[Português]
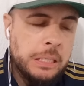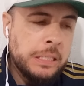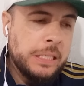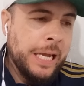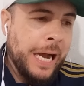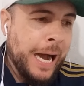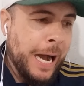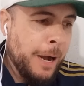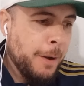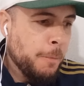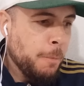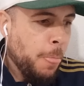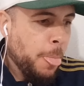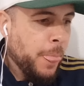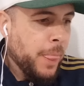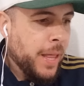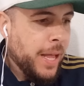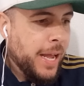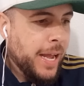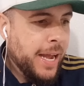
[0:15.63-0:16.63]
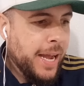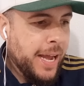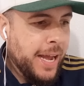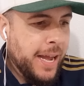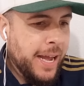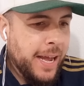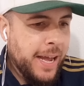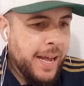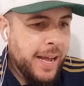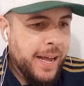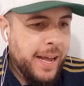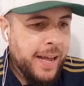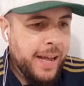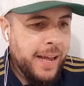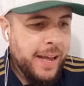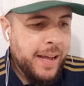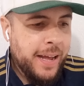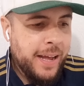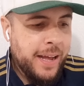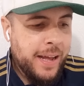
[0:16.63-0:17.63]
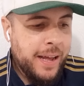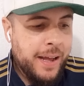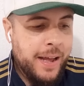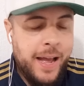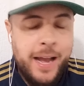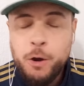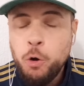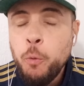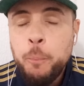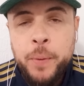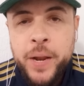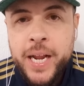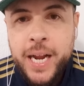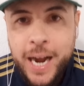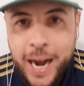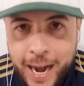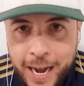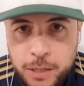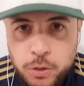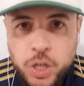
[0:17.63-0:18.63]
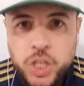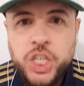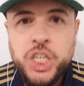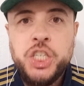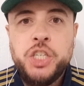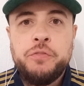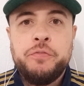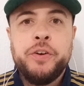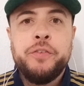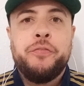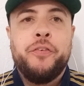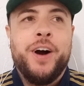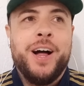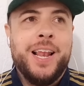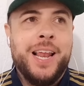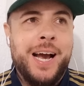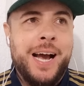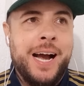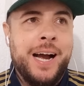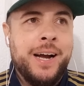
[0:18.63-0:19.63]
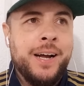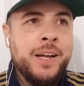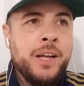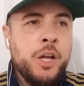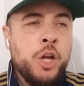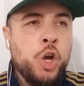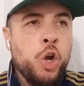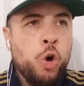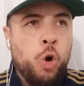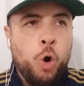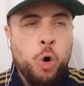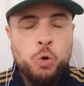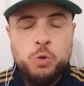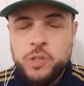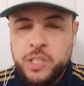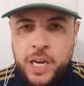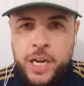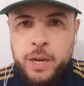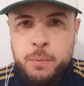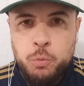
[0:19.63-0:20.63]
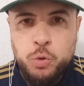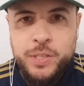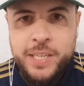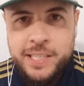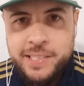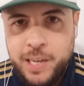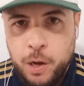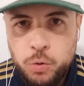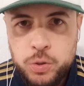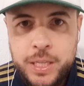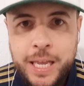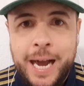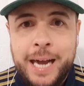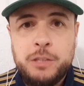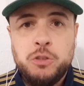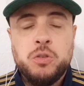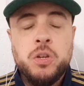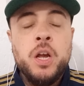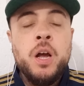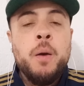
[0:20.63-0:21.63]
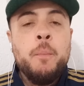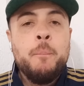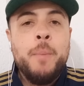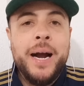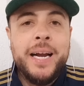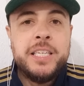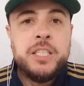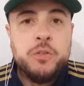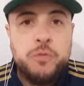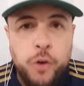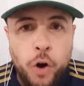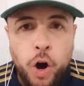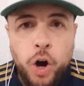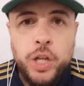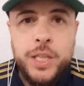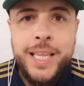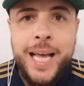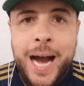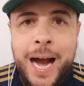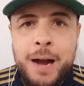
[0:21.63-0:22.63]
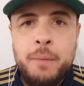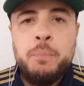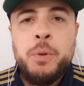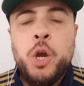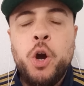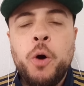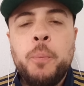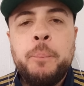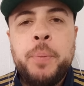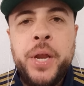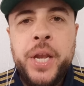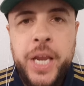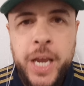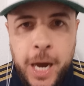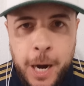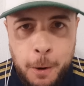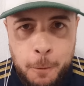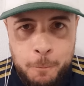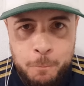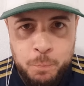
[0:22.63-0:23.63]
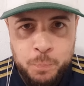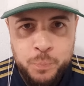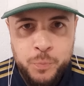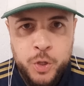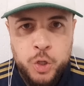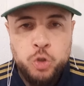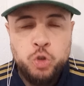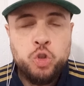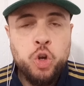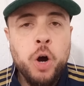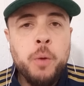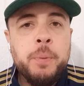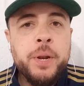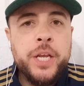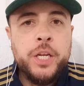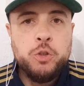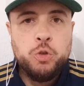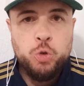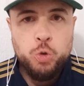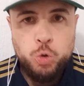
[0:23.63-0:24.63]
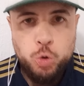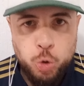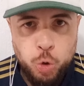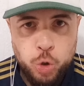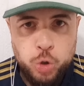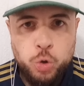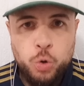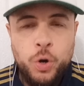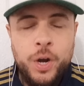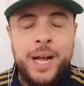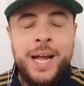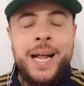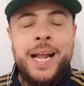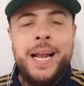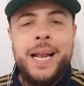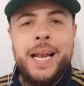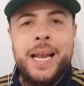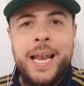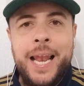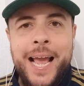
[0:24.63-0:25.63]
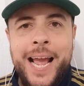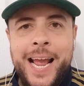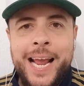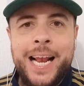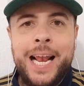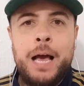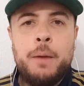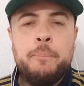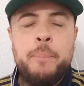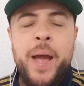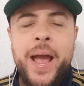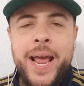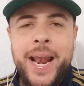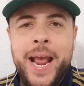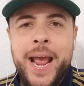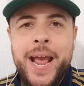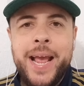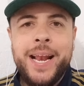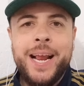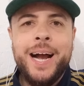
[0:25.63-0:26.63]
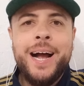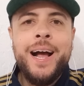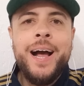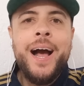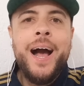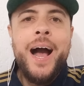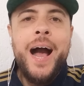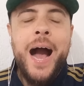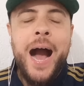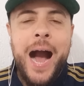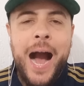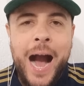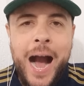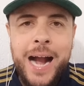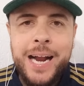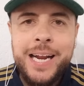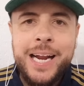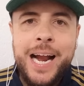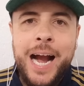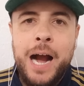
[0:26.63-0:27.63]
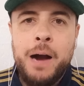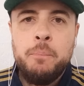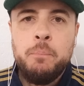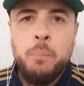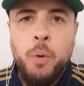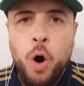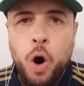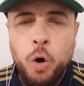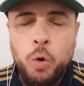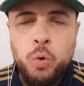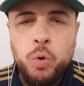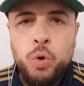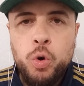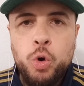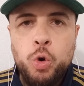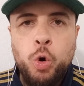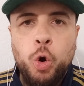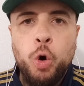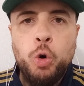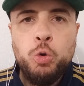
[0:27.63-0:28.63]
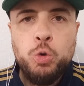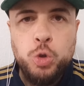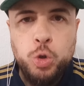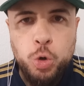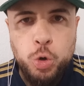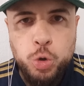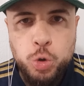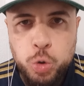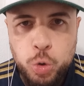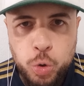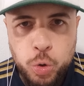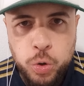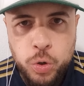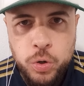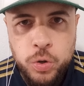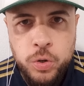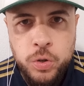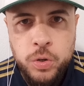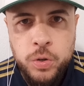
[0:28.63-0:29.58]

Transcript: tá? É, é complicado a gente vir falar com os ânimos exaltados, mas vou dar a minha opinião sobre isso tudo. Leila Pereira acabou com o Dudu